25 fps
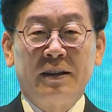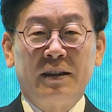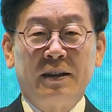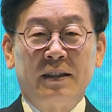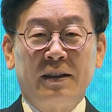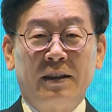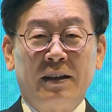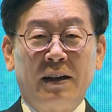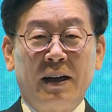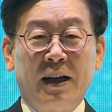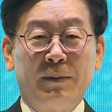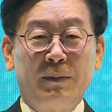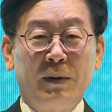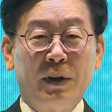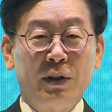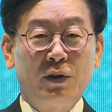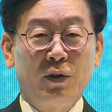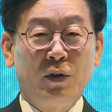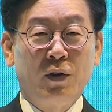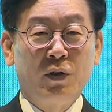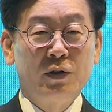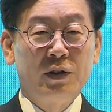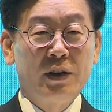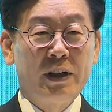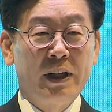
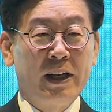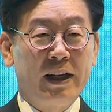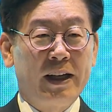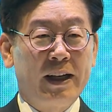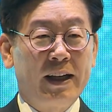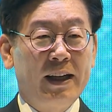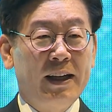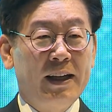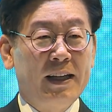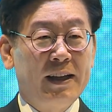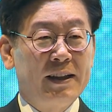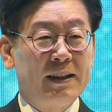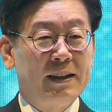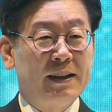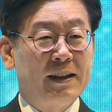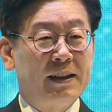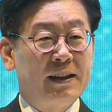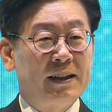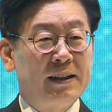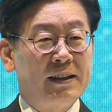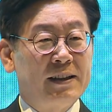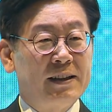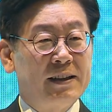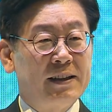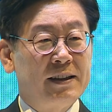아마도
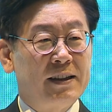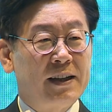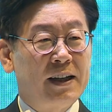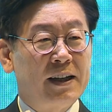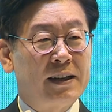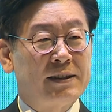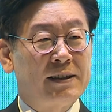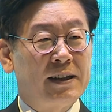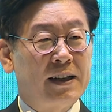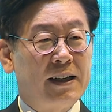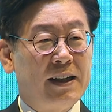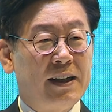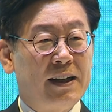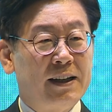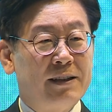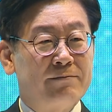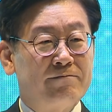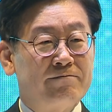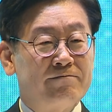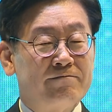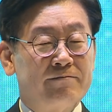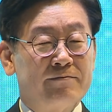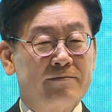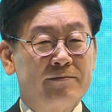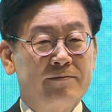오늘의 이
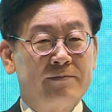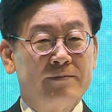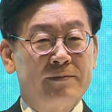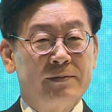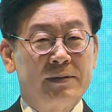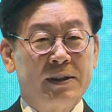행사가